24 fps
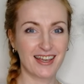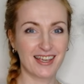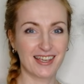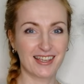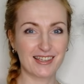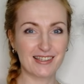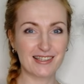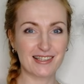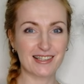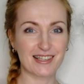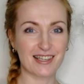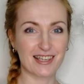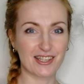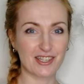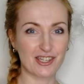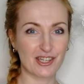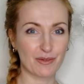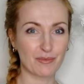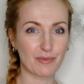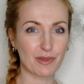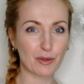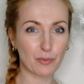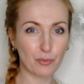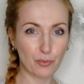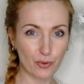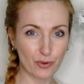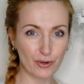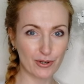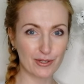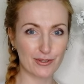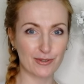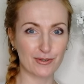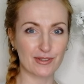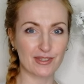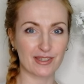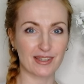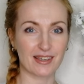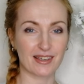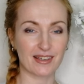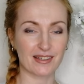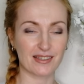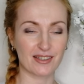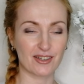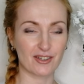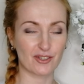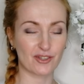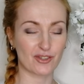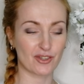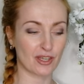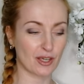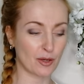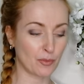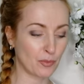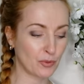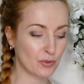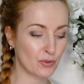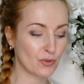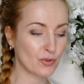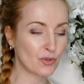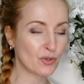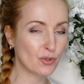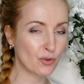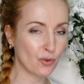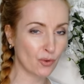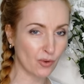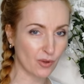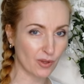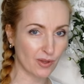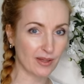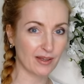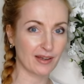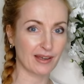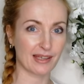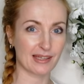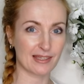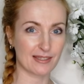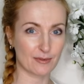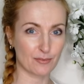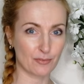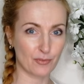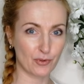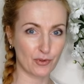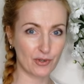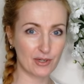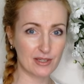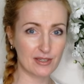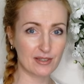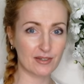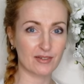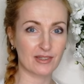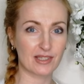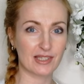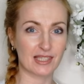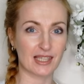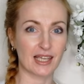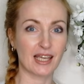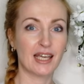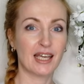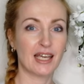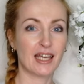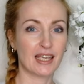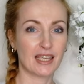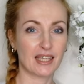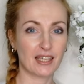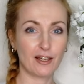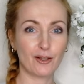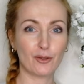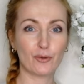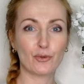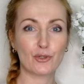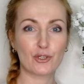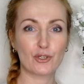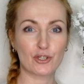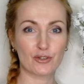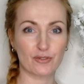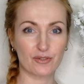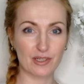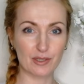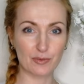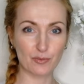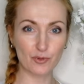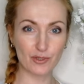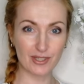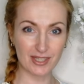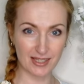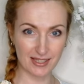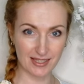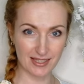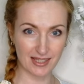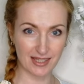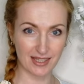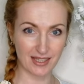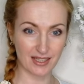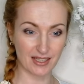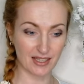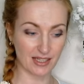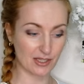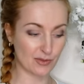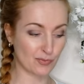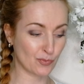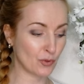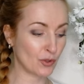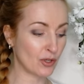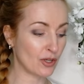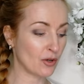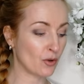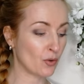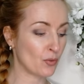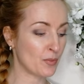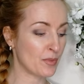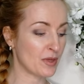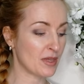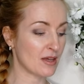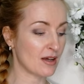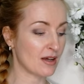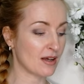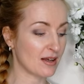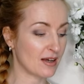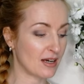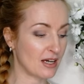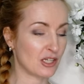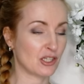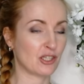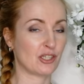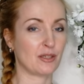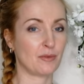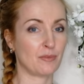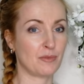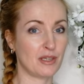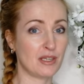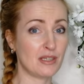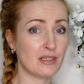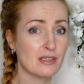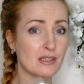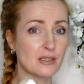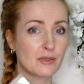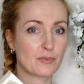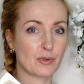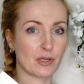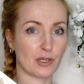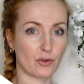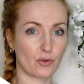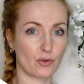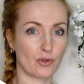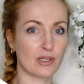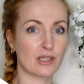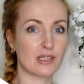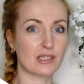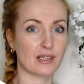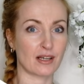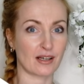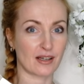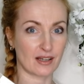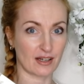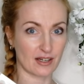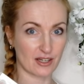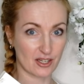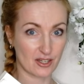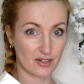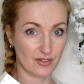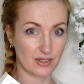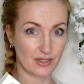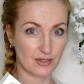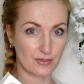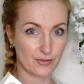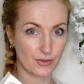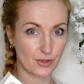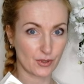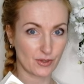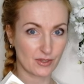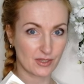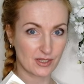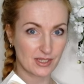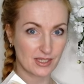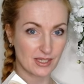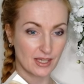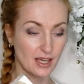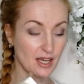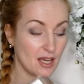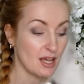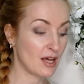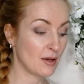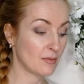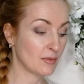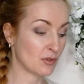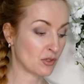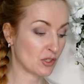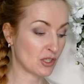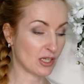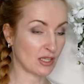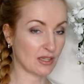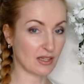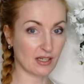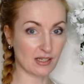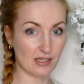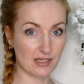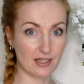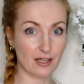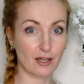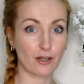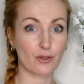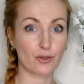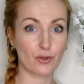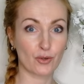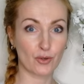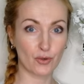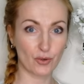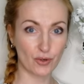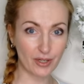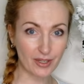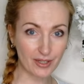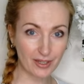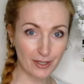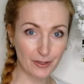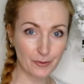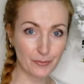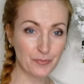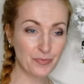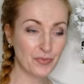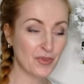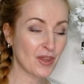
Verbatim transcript: если я чем-то пользуюсь и я знаю что я буду долго этим пользоваться я лучше возьму со скидкой тем более у меня каждый месяц приходится окрашивать волосы потому что отрастают корни